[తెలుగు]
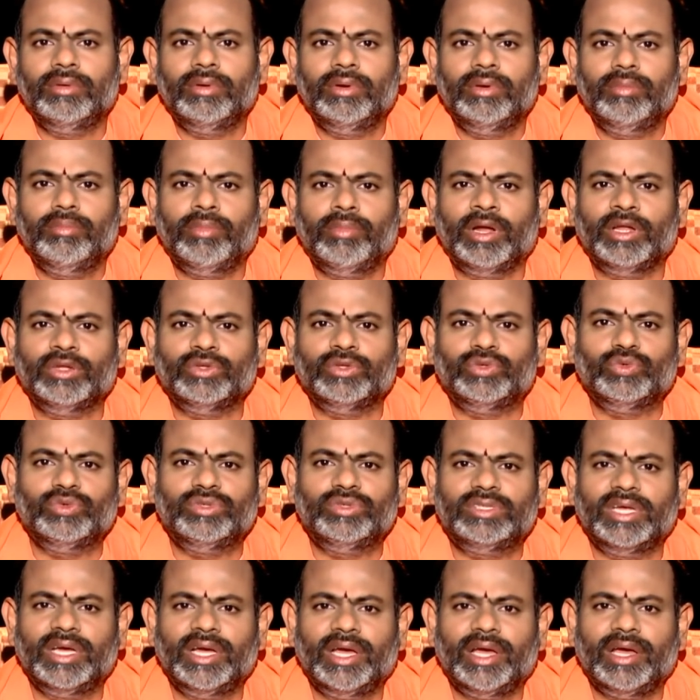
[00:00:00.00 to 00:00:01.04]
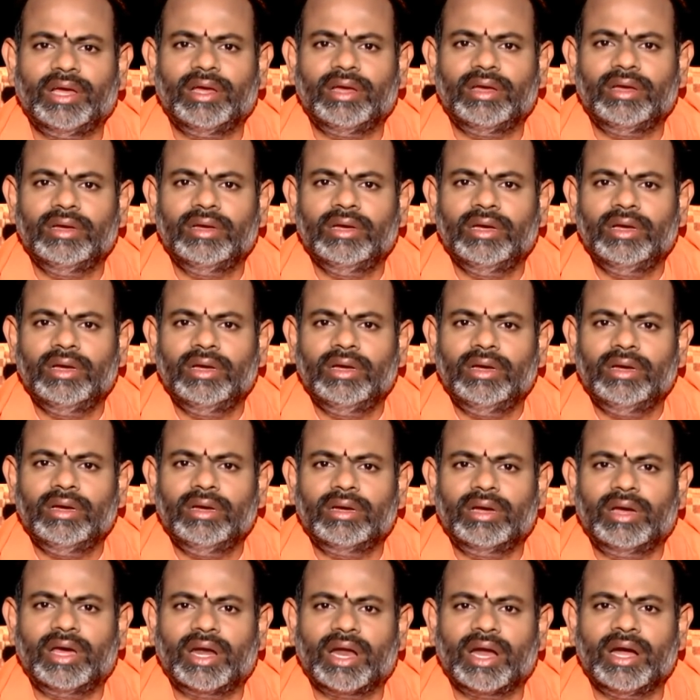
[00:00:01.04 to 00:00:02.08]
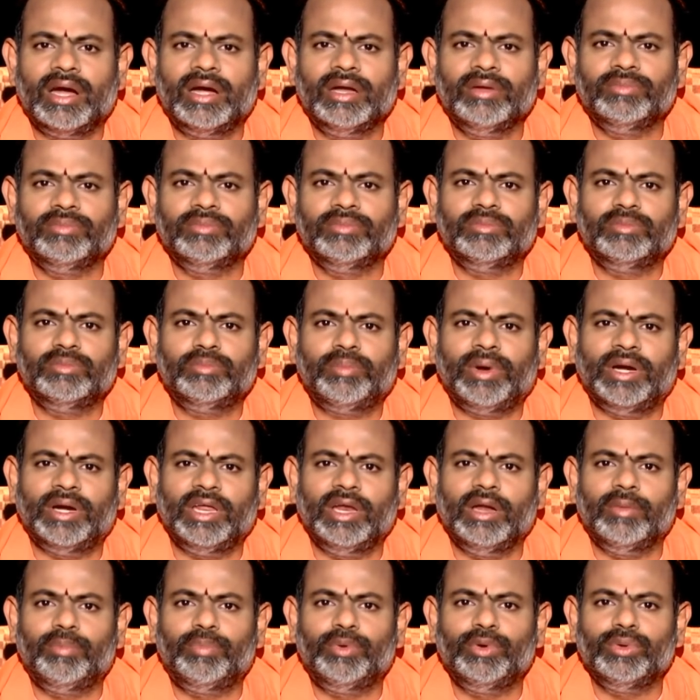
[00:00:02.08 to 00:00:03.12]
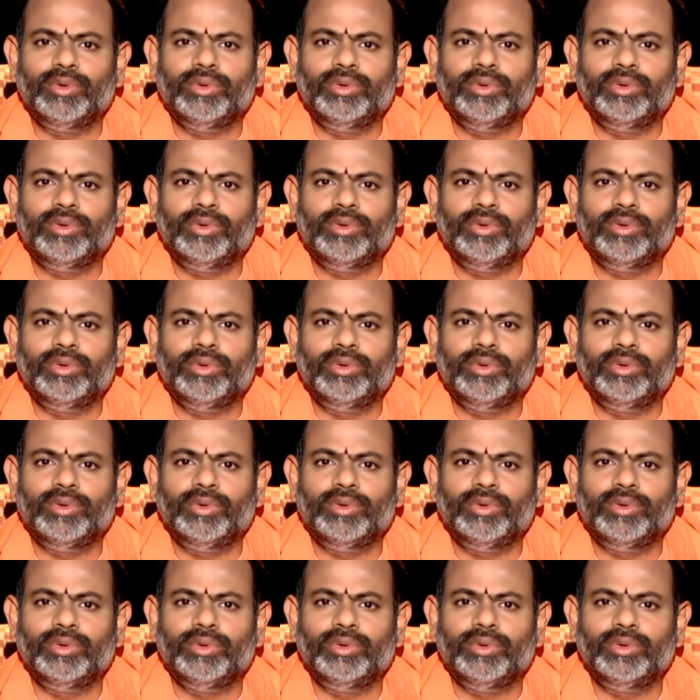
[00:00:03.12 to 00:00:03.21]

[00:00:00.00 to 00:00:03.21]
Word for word: మనం చూస్తే గ్రహణం పట్టినప్పుడు